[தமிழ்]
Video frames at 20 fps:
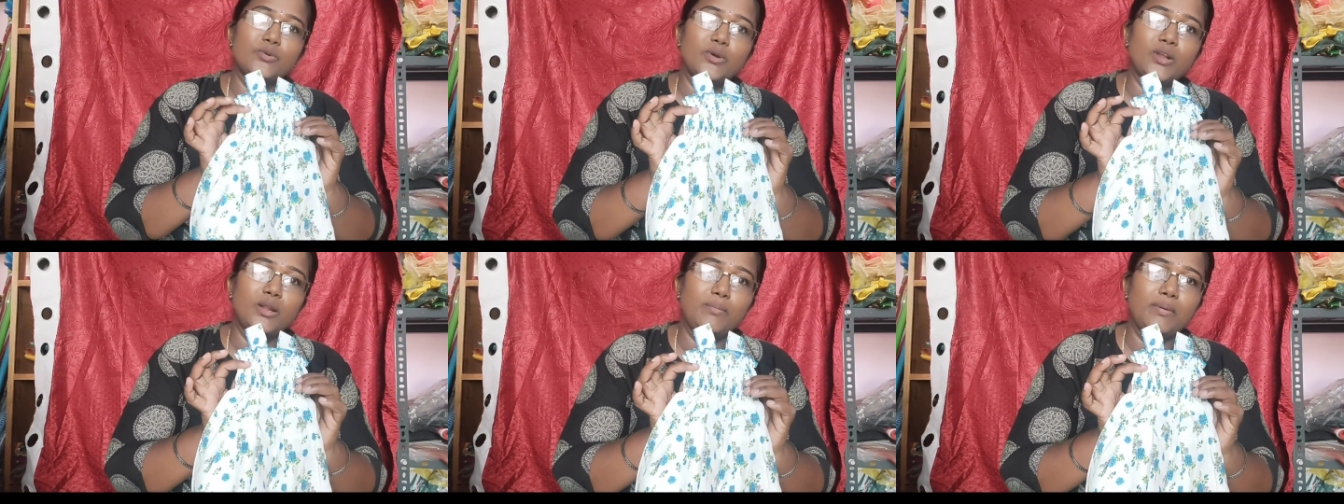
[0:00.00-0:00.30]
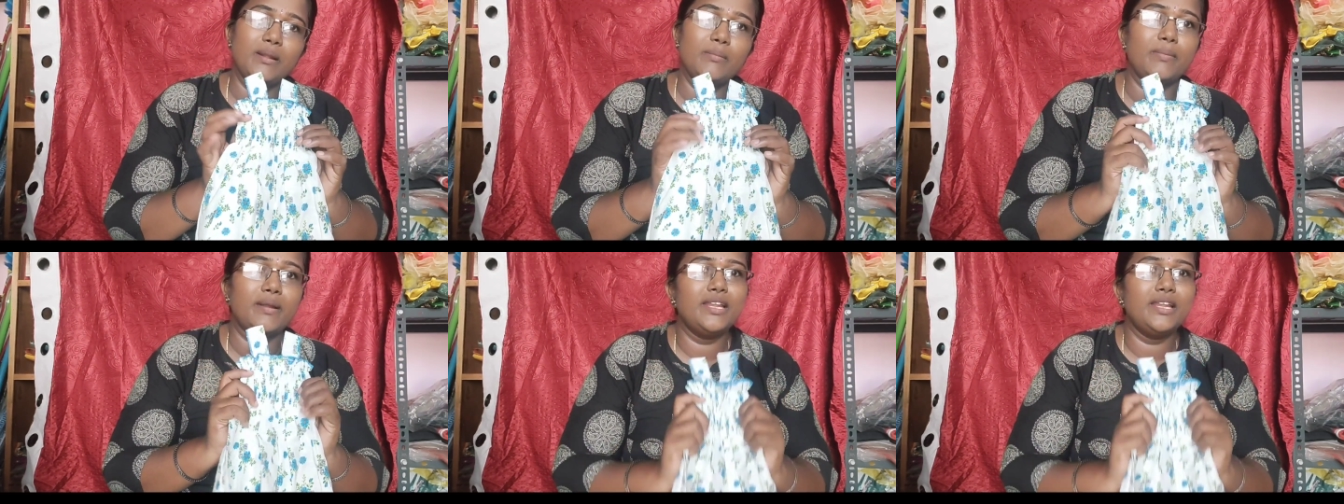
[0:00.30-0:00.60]
கூகுள்
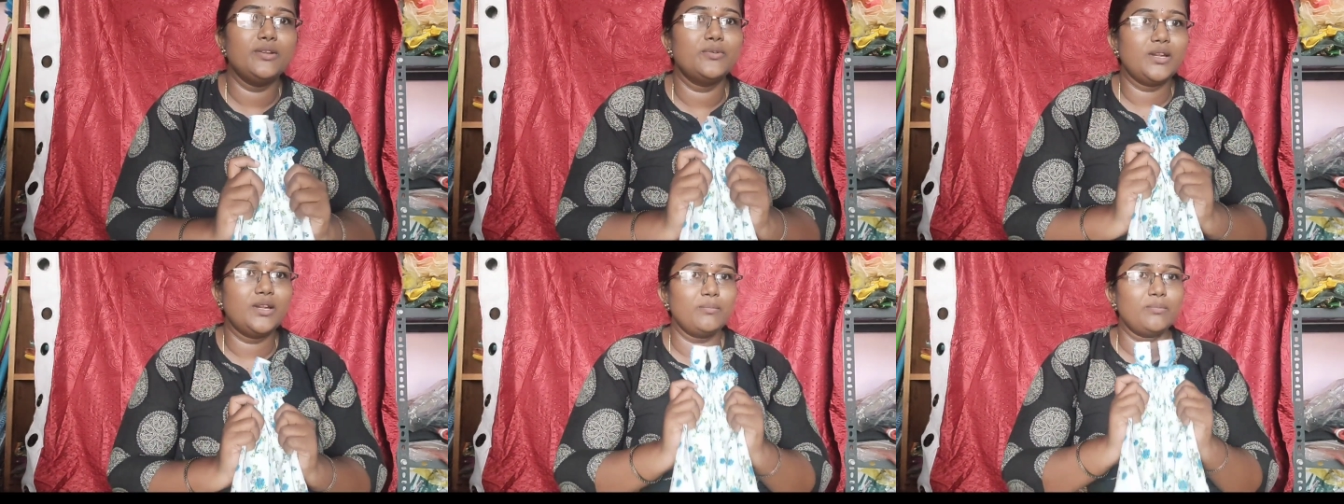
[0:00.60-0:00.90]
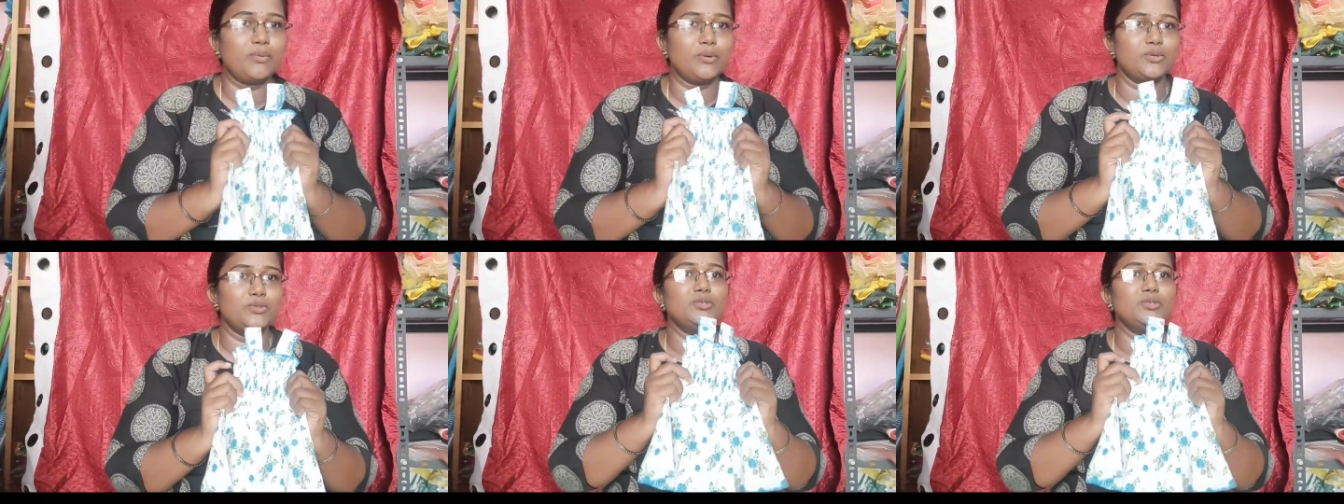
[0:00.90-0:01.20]
பேயில் பண்ணி
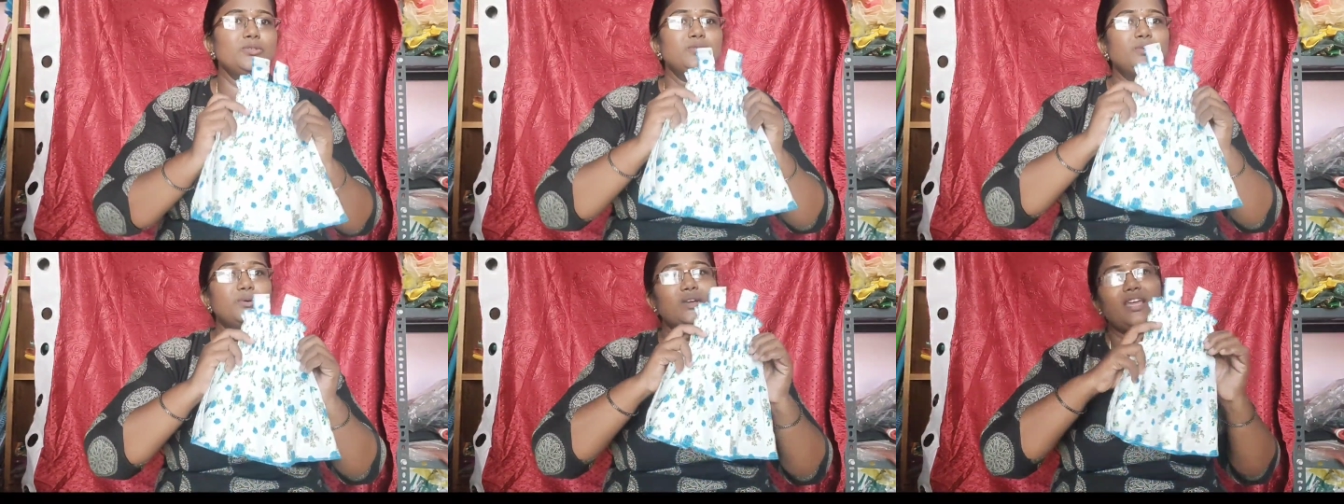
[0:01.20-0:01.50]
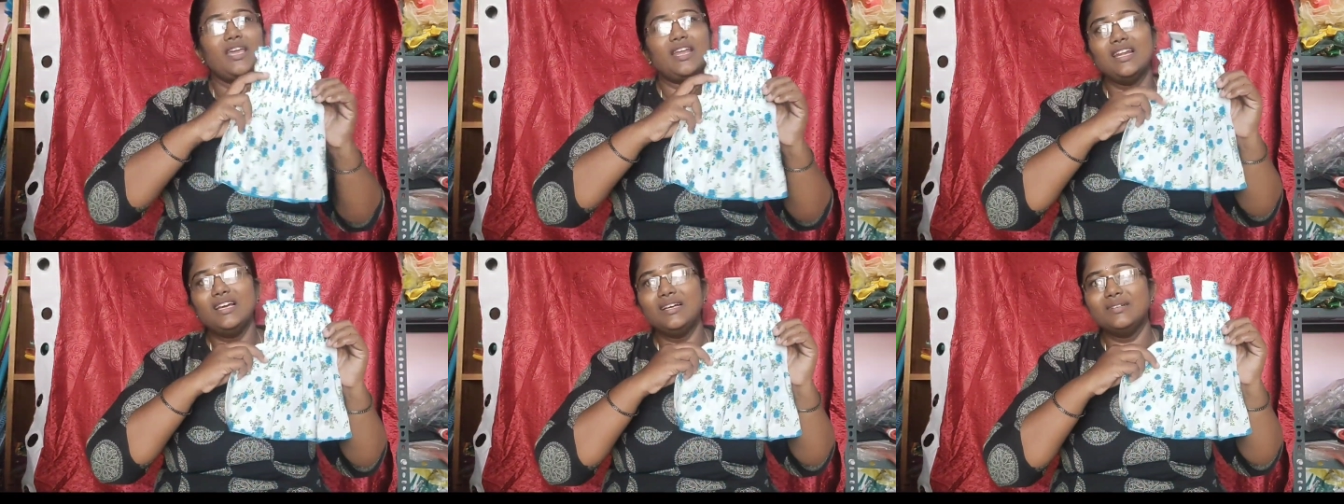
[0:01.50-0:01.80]
விட்டால் போதும்
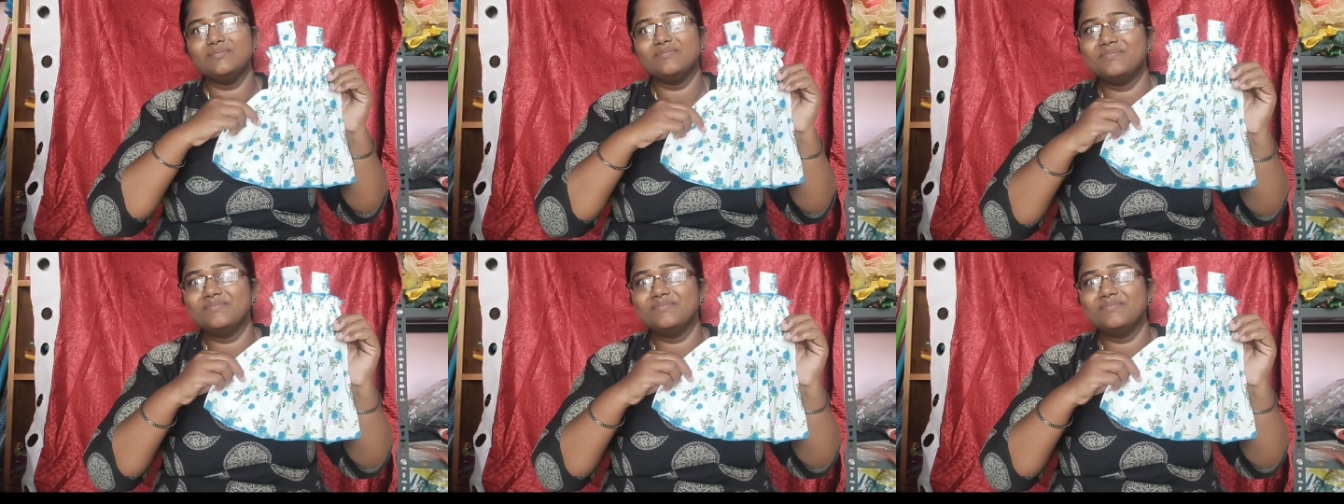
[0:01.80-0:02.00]
ஓகேங்களா